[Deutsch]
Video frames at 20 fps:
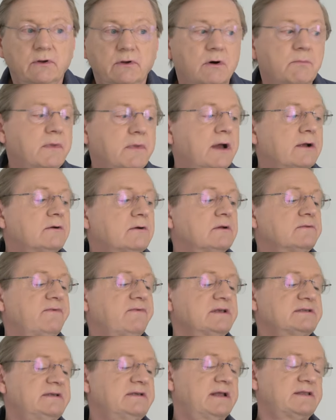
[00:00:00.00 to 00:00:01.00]
Oh mein Gott,
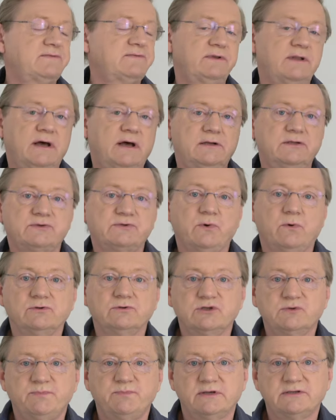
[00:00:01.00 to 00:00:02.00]
was jetzt wieder alles
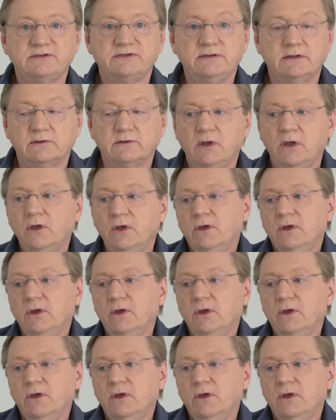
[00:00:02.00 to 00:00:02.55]
Großes passiert